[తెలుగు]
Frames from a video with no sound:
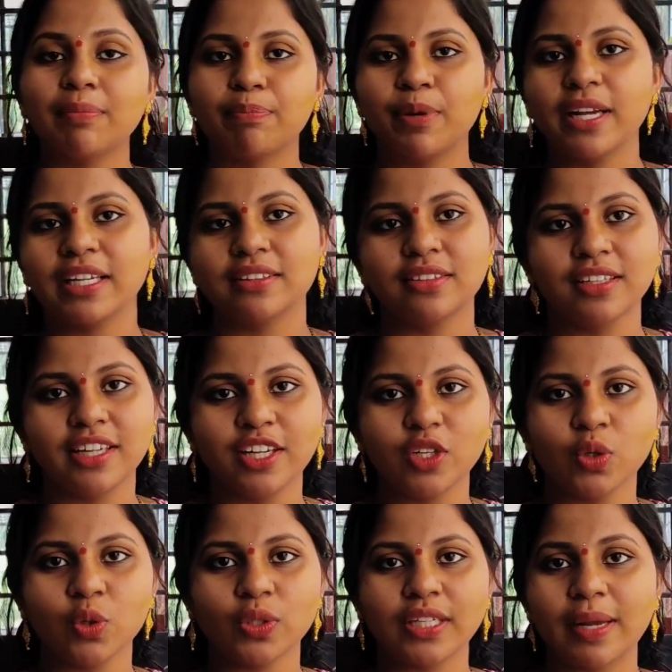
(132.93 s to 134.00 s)
ఇప్పుడైతే
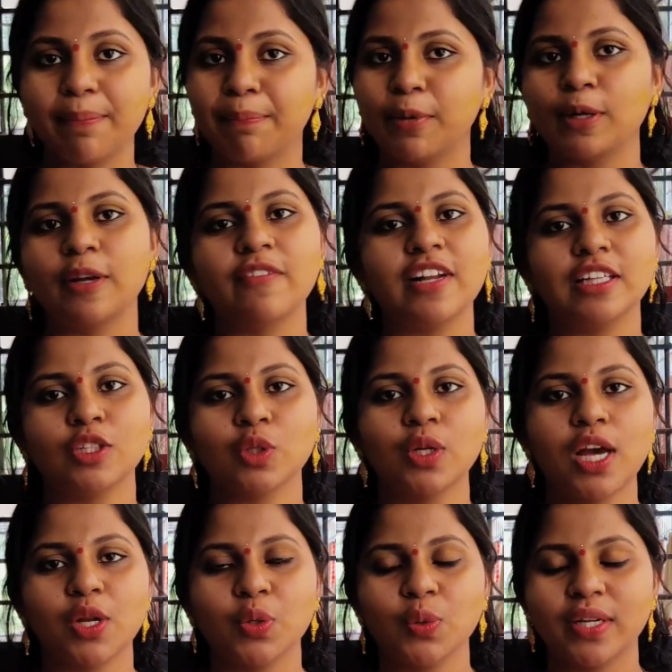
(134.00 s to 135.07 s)
నేను టెంపుల్కి
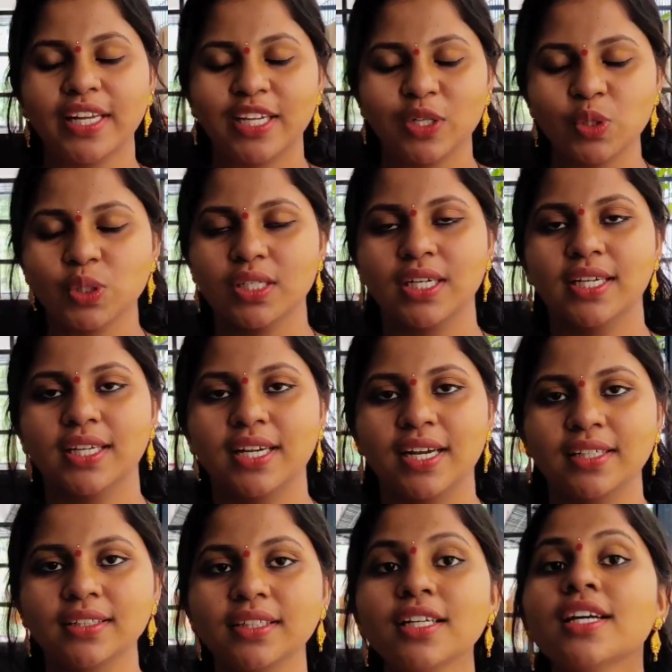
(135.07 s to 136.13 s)
వెళ్తున్నాను నేను
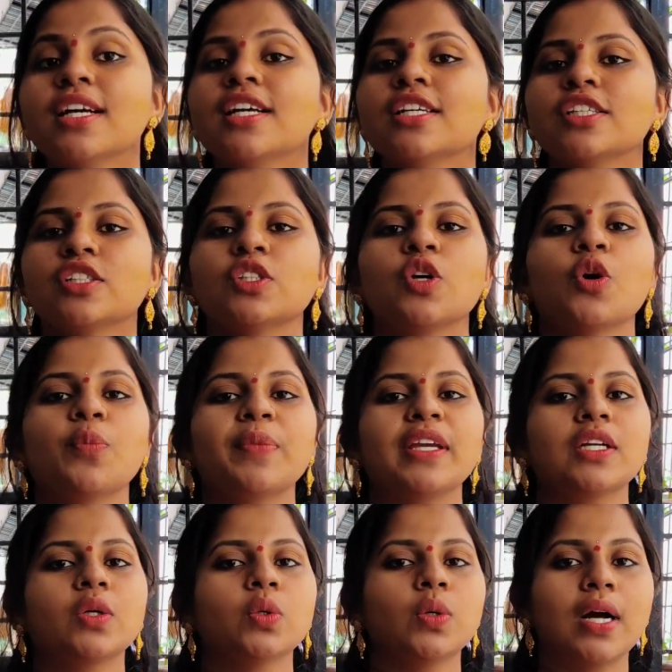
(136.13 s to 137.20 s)
శ్రీకాంత్ సో
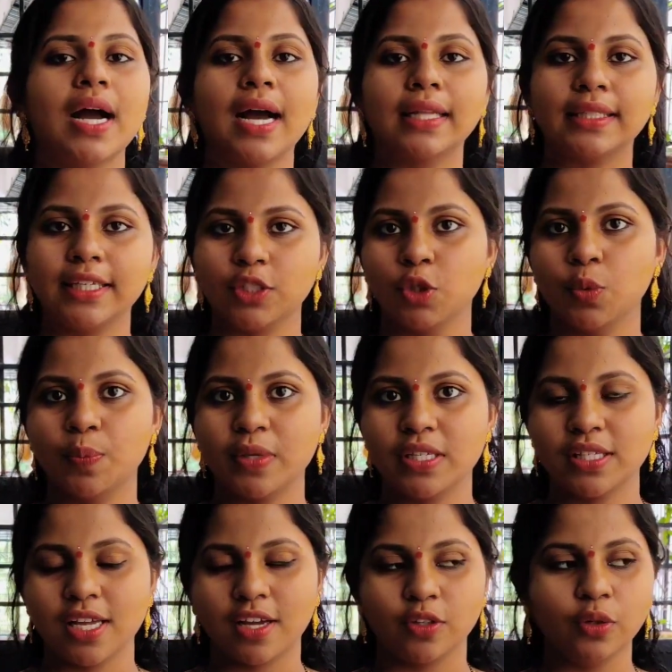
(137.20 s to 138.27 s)
మీకు అదే
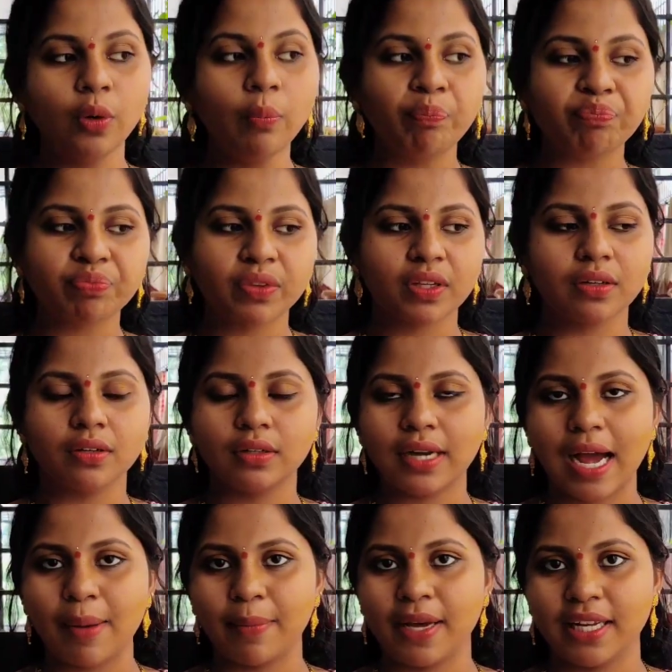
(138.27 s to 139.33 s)
చూపిస్తాను
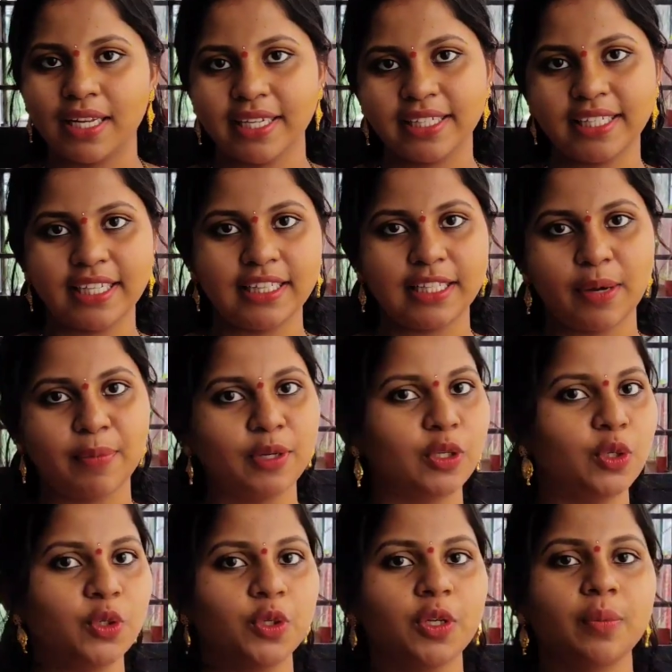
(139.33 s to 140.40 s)
రామాలయంకి వెళ్దాం
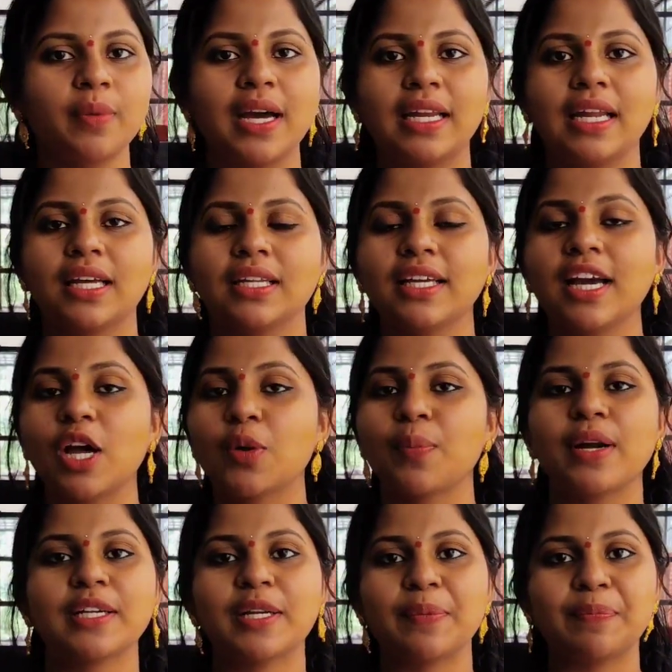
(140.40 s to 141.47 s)
అనుకుంటున్నాం అలానే
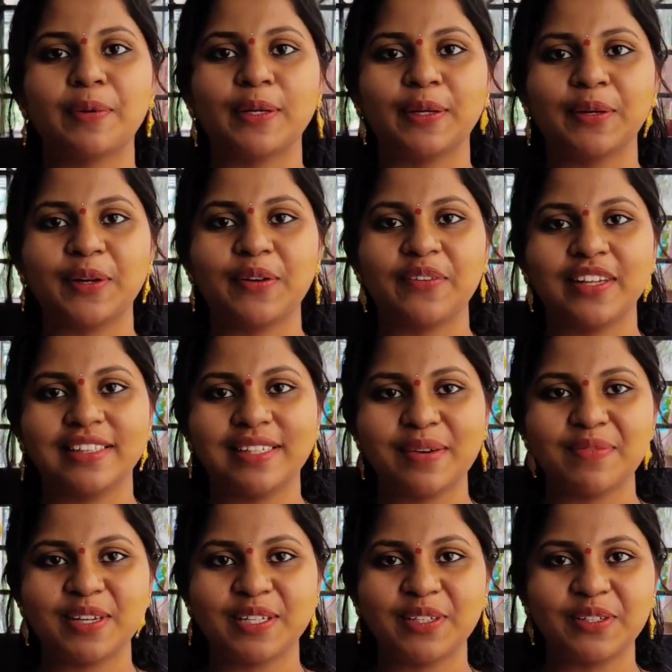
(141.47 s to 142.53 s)
హనుమాన్ టెంపుల్ కూడా
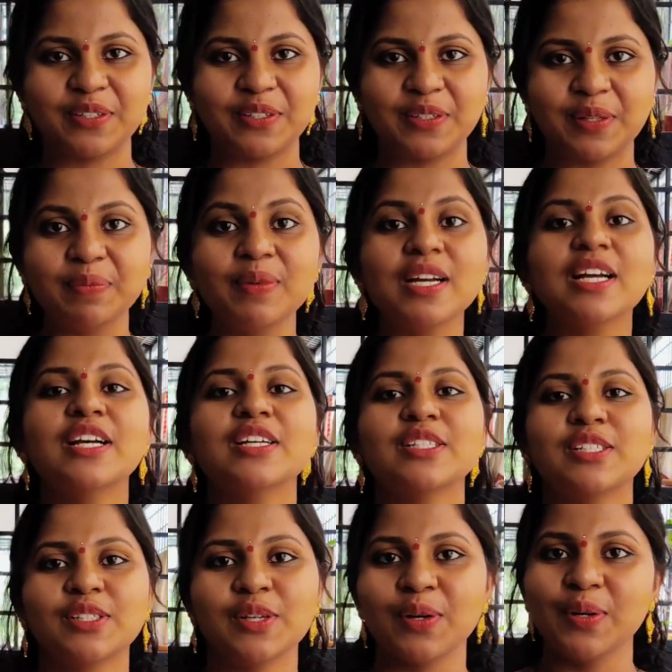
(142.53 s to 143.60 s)
వెళ్దాం అనుకుంటున్నాం
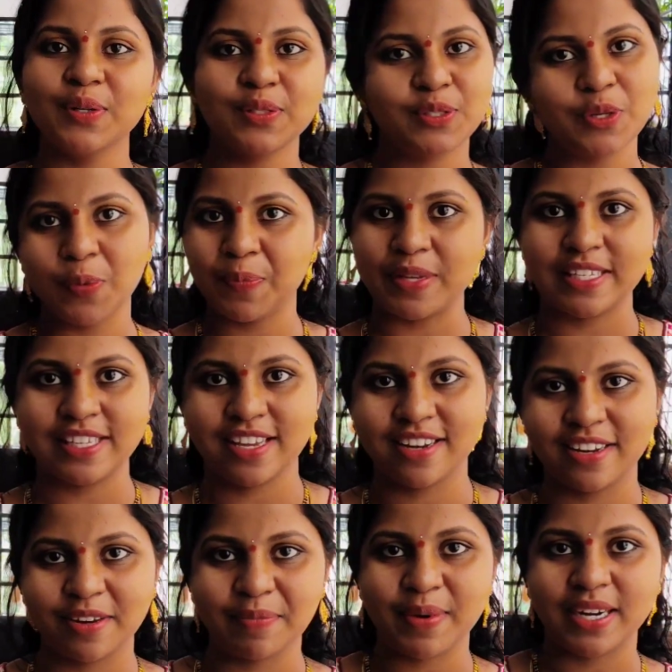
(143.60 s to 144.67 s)
సో
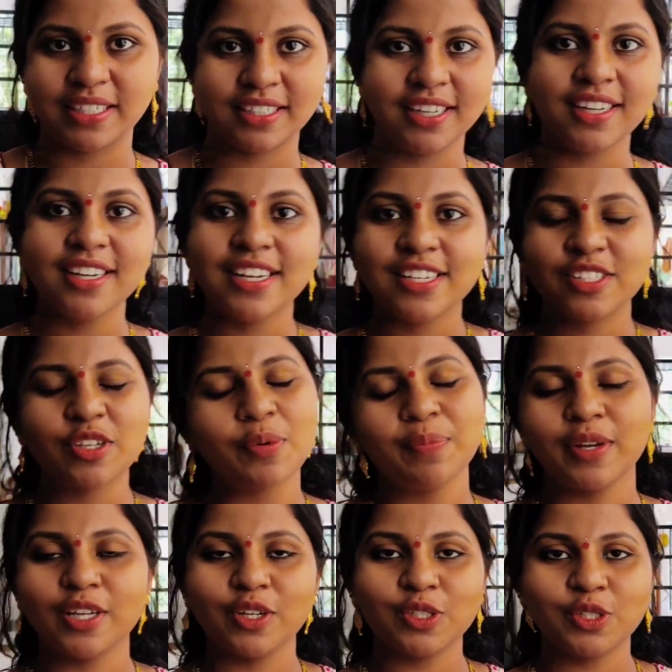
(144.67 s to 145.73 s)
చూపిస్తాను అనమాట సో
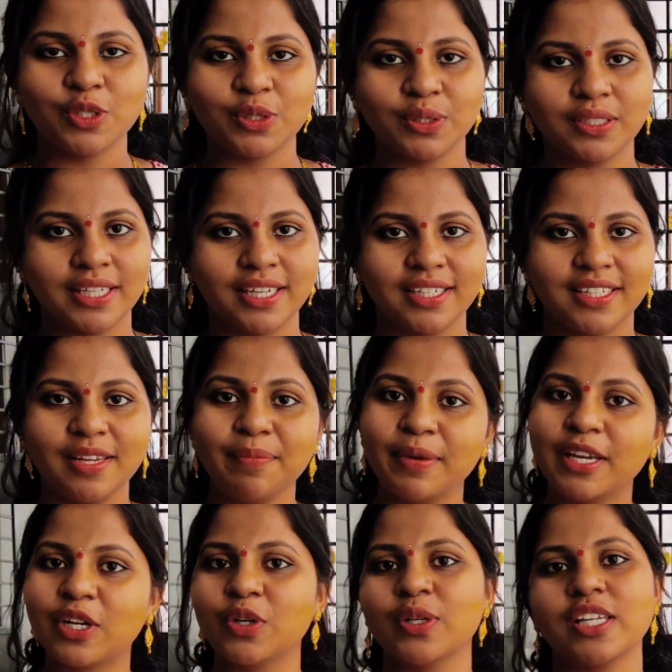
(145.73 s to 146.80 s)
మీరు చూసేయండి
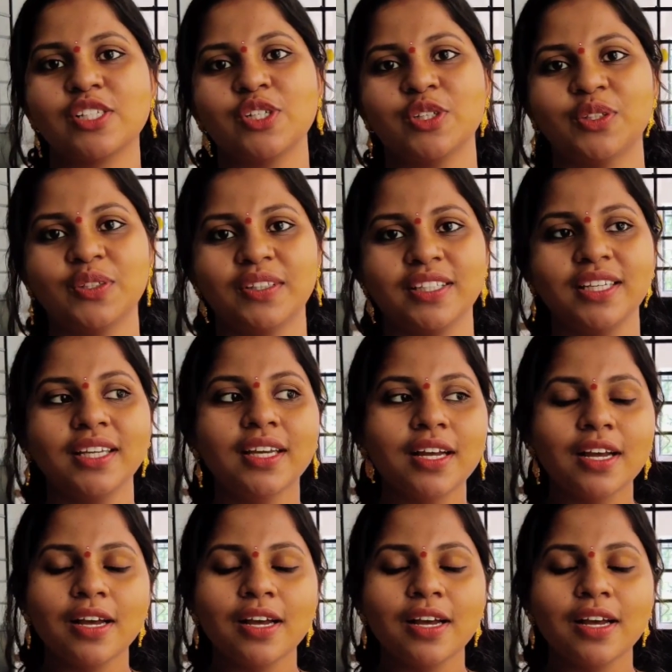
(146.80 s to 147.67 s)
మీకు నచ్చుతుంది